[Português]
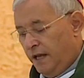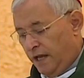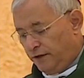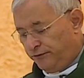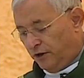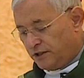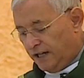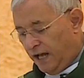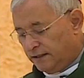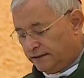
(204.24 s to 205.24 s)
em voz
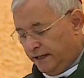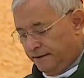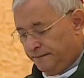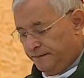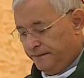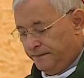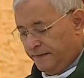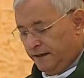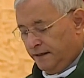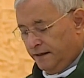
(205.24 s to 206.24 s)
alta,
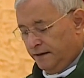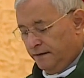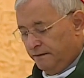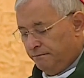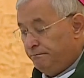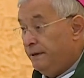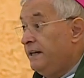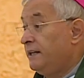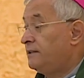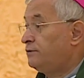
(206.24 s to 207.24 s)

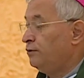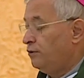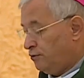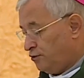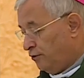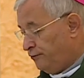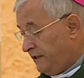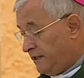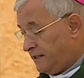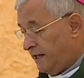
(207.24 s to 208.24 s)
para que todos
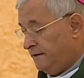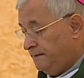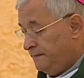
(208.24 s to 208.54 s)
ouvissem,